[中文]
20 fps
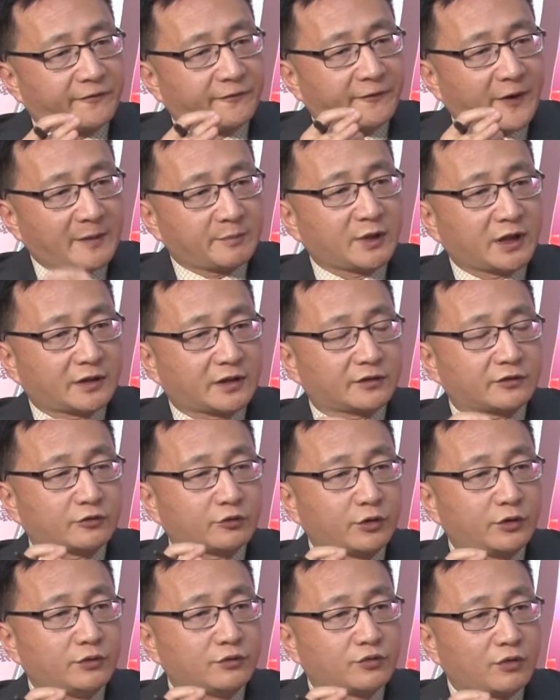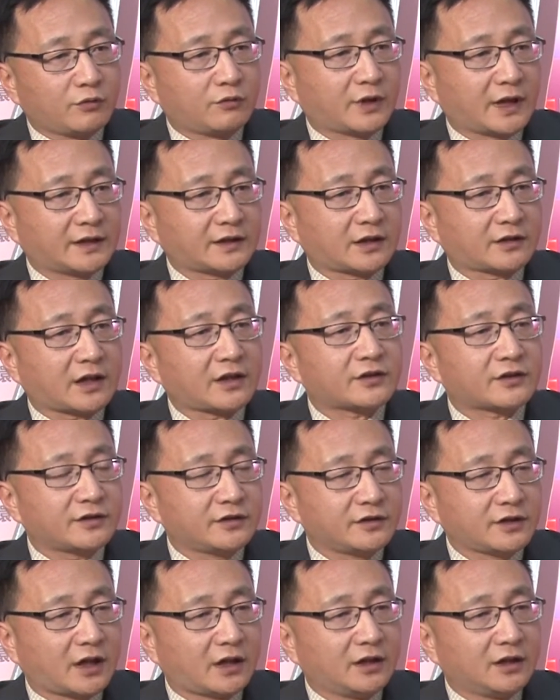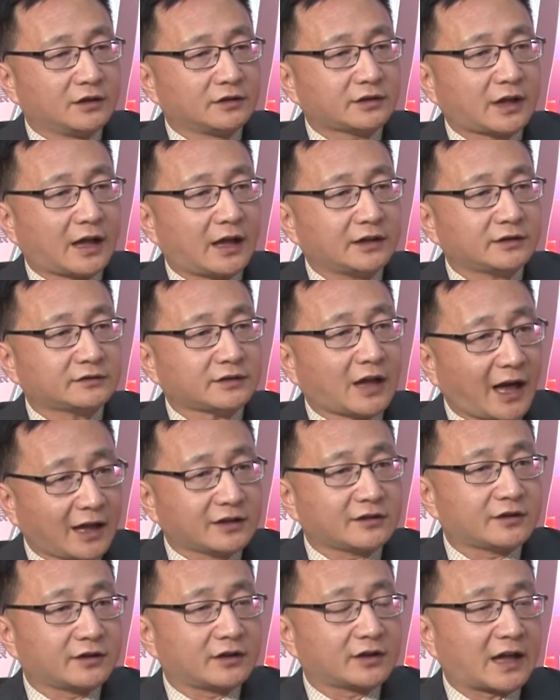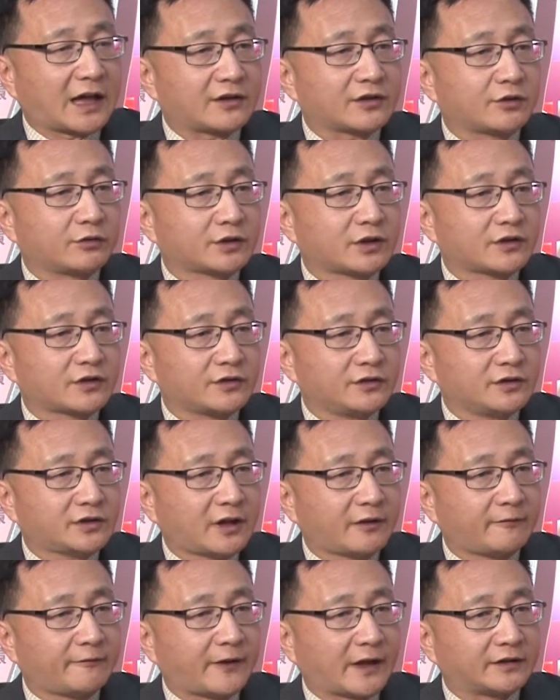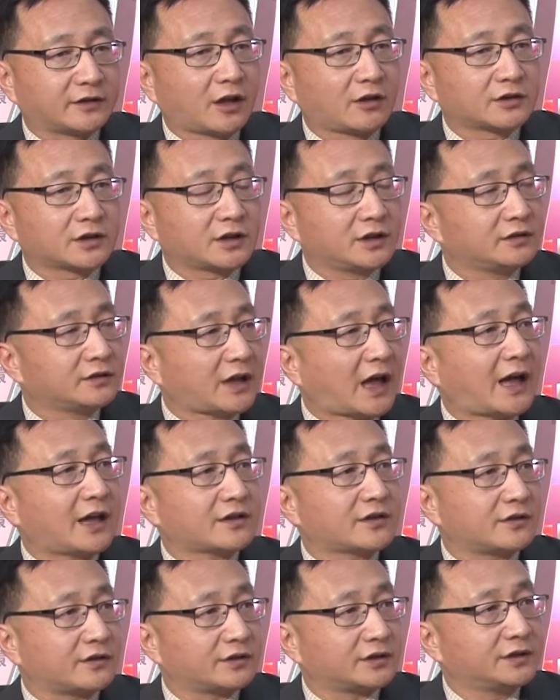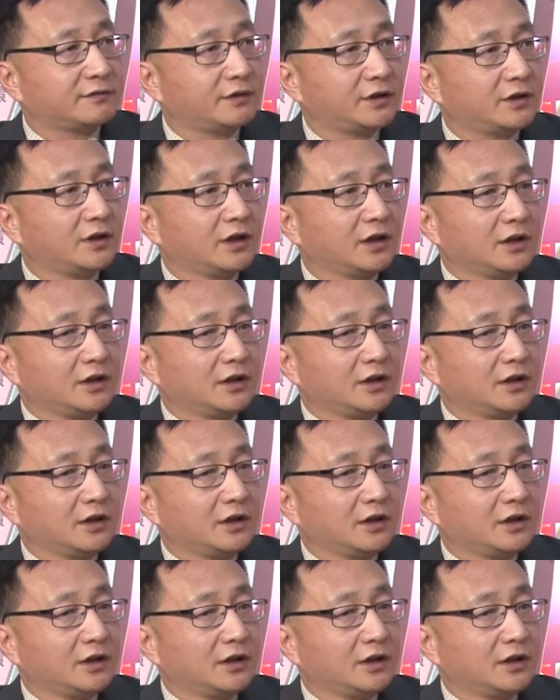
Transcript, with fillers: 方面呢，对于中国来讲，他实际上他他的这个感受呢，实际上反倒是更踏实了，因为